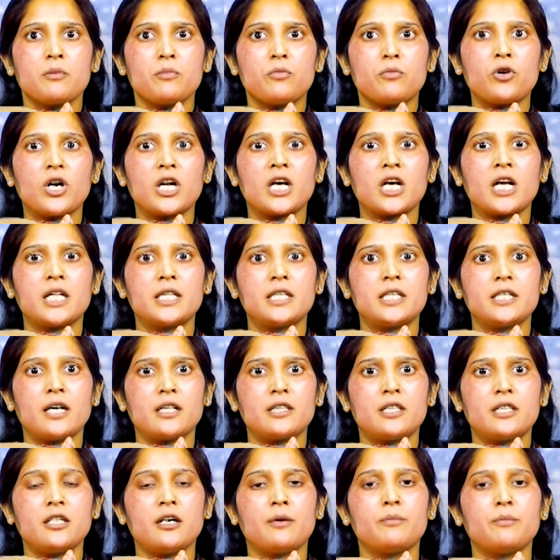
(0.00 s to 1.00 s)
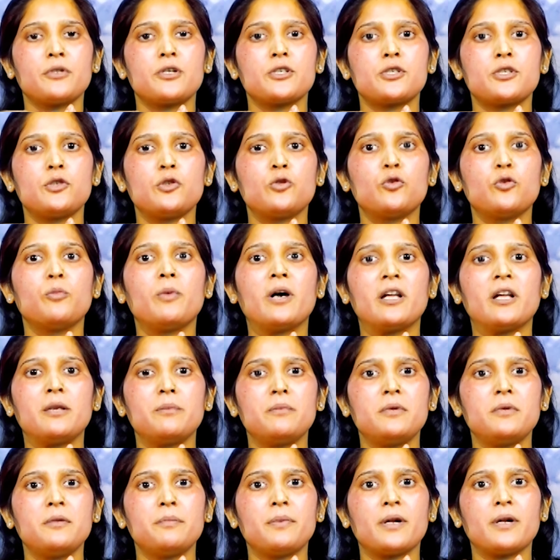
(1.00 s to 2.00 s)
बुखार आते आते हमें किसी को
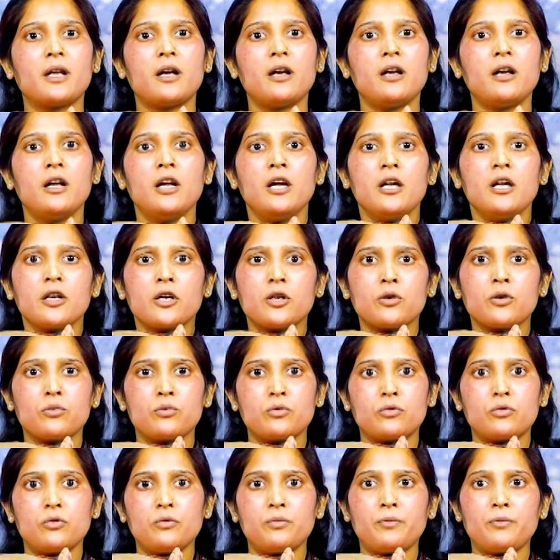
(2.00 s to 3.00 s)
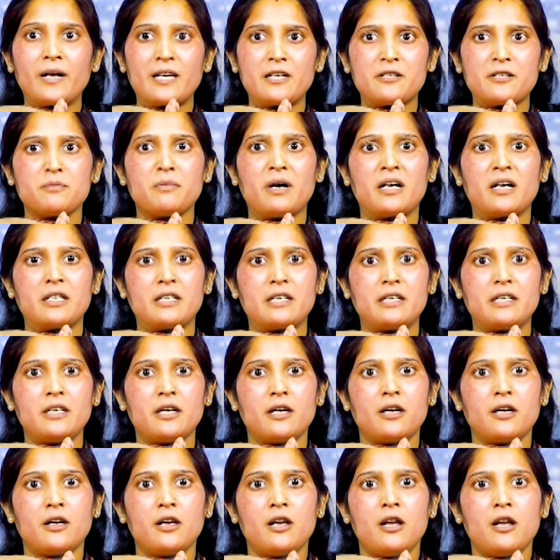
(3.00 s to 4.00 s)
मालूम नहीं पड़ा कि उनको फालिश मार गई है